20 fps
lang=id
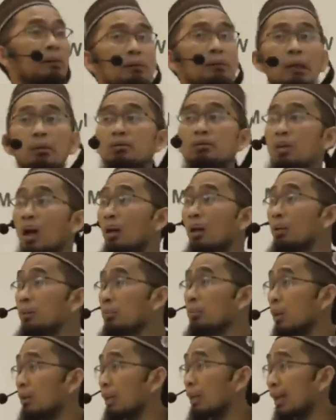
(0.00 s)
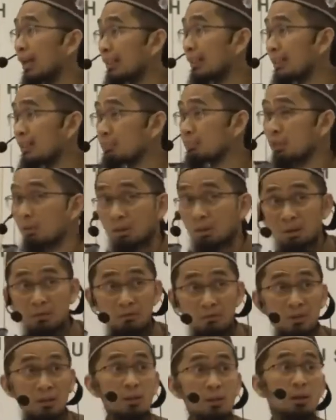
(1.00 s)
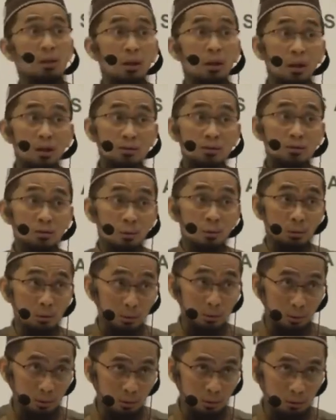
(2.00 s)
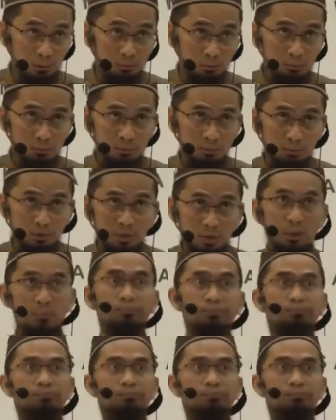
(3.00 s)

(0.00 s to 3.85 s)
tentang sahabat bernama Khalid bin Rafi Az-Zuraiqi. Oke, okay.